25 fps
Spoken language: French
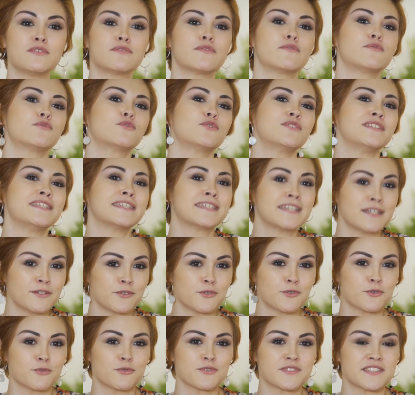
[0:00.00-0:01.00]
vais vous donner
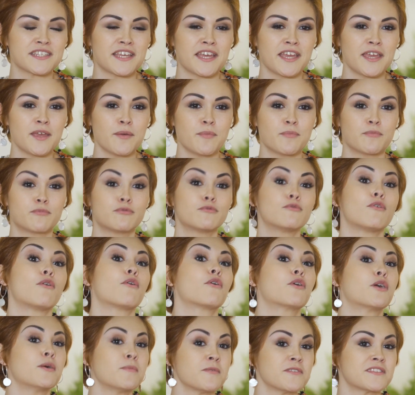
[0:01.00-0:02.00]
quelques conseils pour
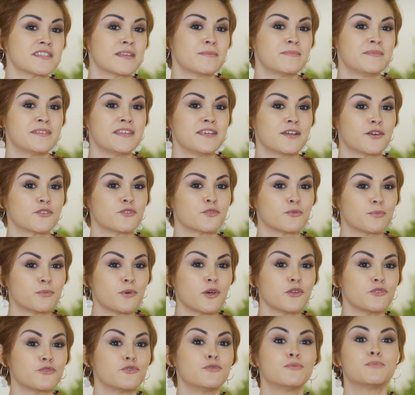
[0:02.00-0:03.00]
comment s'habiller quand on
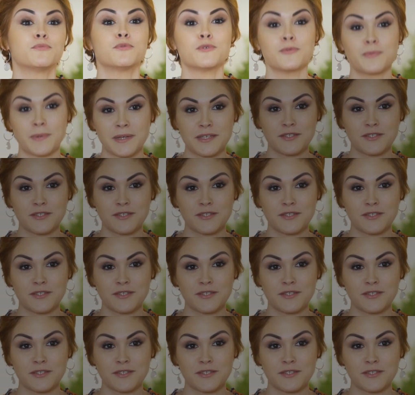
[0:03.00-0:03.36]
porte une pompe à